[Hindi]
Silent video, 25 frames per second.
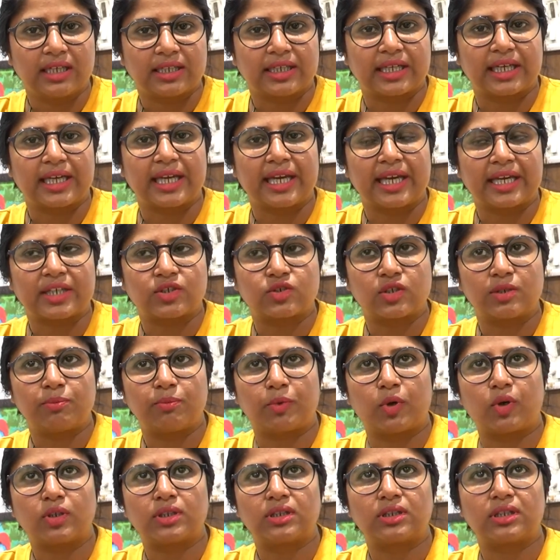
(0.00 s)
क्या है एक्चुअली
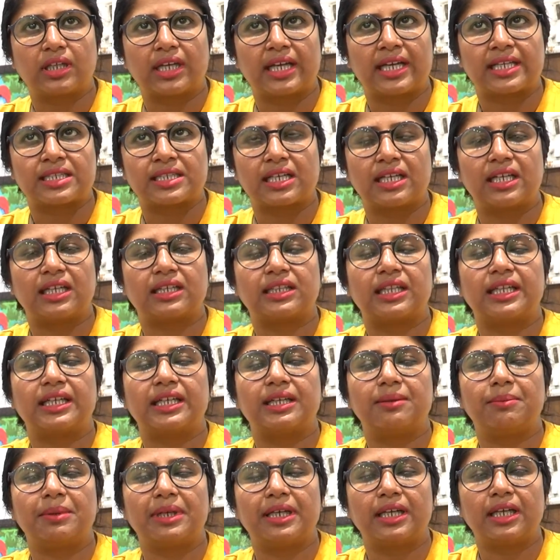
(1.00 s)
बहुत ऐसा लगता है
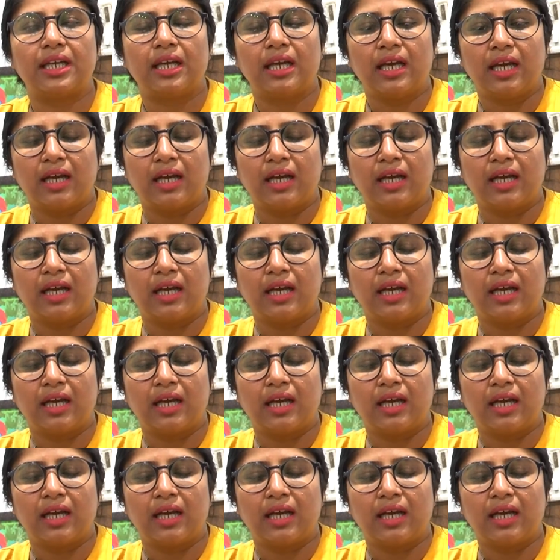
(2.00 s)
कि भाई